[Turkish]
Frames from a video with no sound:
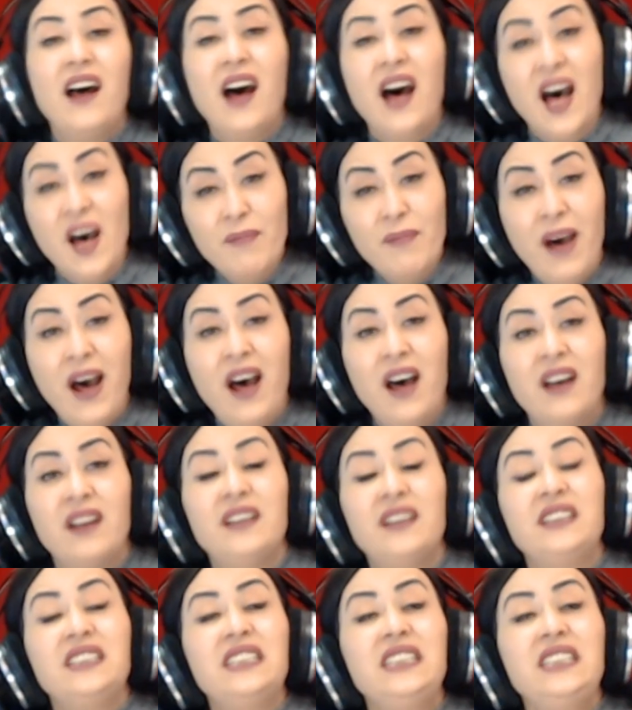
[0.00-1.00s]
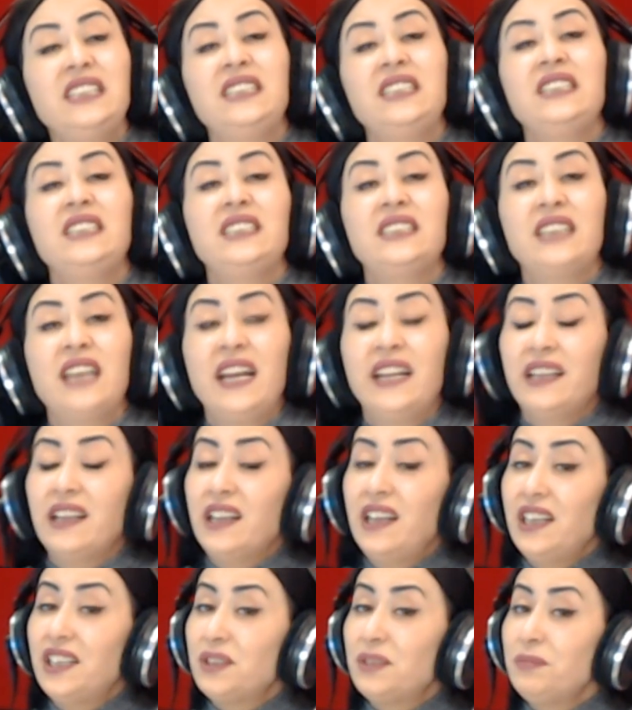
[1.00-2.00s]
ama iş işten
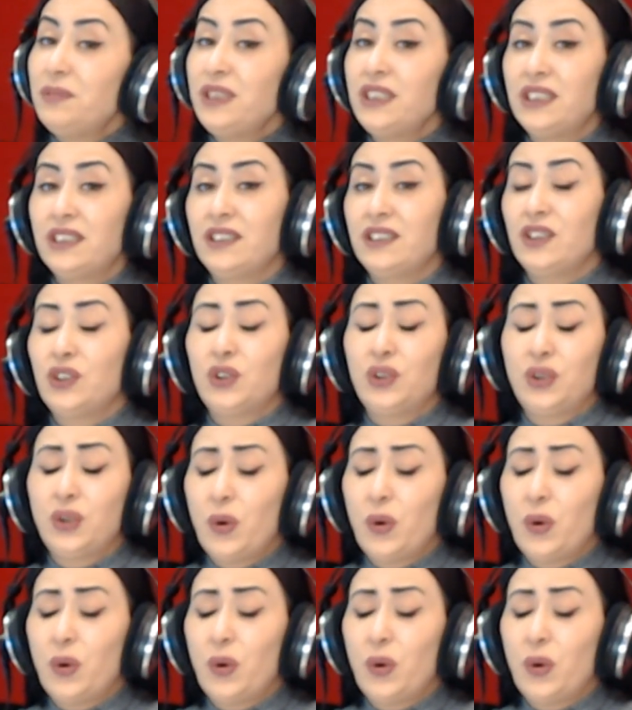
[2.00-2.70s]
geçmiştir